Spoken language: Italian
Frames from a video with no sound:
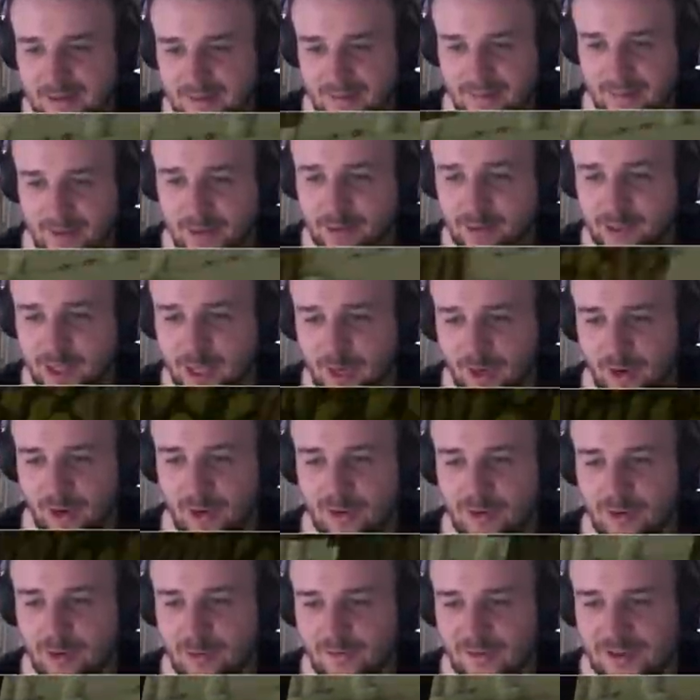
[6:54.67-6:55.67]
Ma non ce
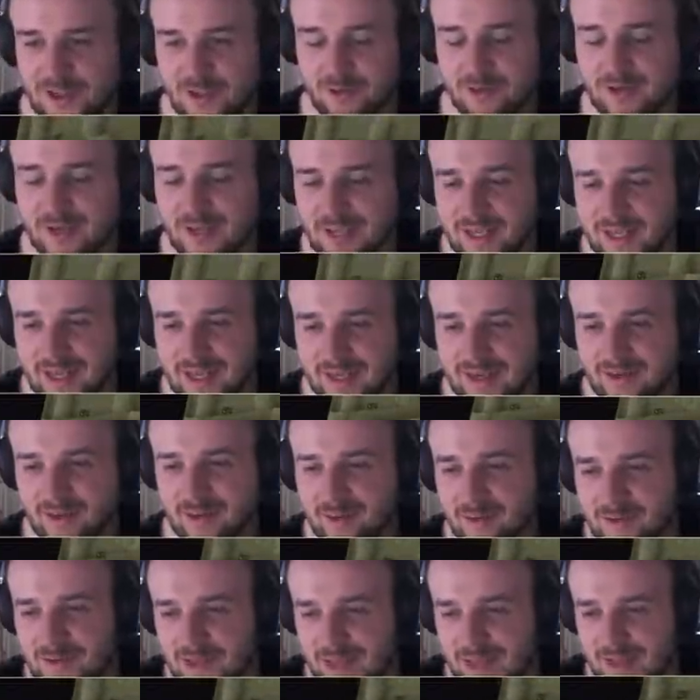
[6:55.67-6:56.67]
l'ho, le ho fatto clear, non
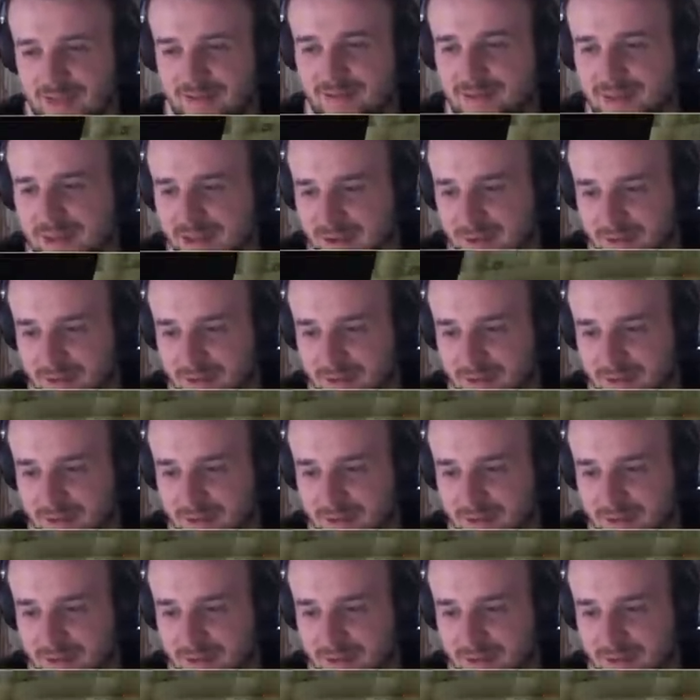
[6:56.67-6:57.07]
ho niente,